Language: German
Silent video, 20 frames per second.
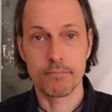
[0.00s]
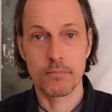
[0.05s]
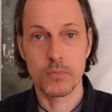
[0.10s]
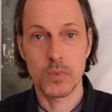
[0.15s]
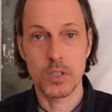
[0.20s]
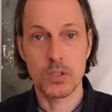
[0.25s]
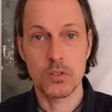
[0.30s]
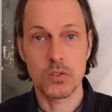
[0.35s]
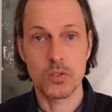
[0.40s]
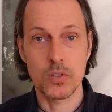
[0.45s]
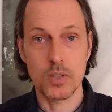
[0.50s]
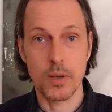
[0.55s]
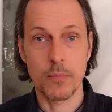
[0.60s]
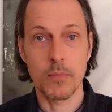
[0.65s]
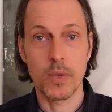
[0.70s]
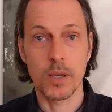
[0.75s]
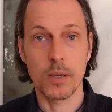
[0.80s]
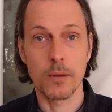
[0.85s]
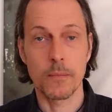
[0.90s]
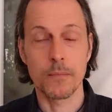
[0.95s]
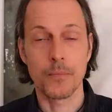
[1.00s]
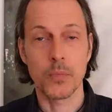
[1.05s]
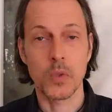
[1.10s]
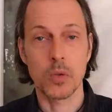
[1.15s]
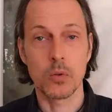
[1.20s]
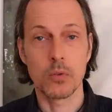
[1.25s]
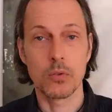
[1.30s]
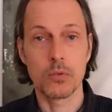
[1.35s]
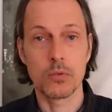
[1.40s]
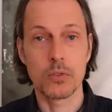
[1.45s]
die Zusammenhänge.
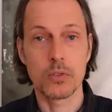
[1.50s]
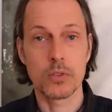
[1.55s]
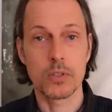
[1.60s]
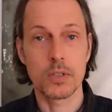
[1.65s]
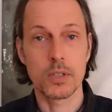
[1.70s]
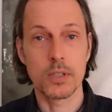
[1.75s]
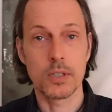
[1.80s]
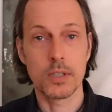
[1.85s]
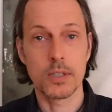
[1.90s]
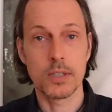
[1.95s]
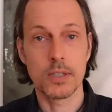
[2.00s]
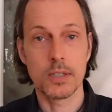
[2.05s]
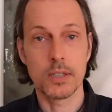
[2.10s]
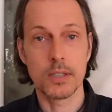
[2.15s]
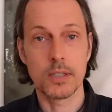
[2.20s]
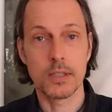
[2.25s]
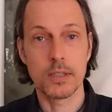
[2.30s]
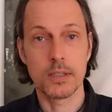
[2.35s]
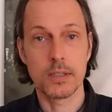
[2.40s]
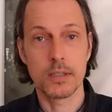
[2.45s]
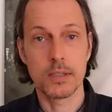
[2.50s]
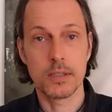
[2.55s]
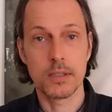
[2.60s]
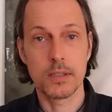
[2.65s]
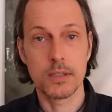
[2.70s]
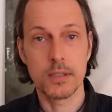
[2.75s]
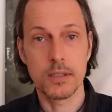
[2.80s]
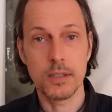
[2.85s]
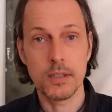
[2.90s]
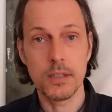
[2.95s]
Und
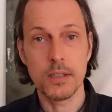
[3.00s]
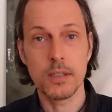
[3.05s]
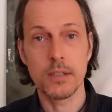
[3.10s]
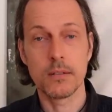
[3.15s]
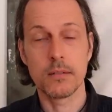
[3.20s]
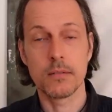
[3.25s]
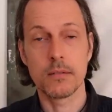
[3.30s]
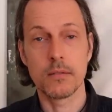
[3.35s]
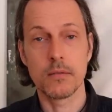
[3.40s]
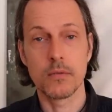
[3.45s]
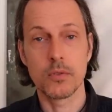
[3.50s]
die